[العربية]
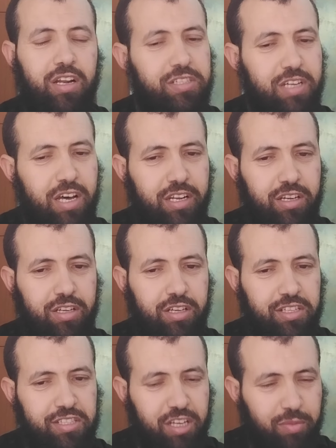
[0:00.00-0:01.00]
الإنسان
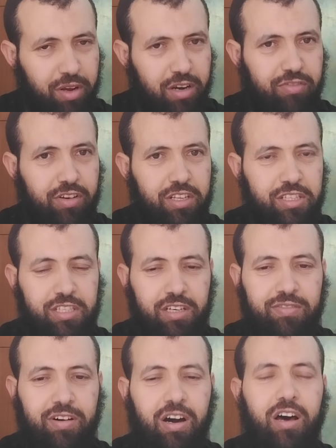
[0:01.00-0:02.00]
يستمر في
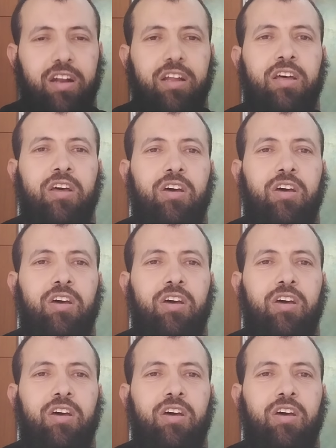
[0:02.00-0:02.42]
الاستغفار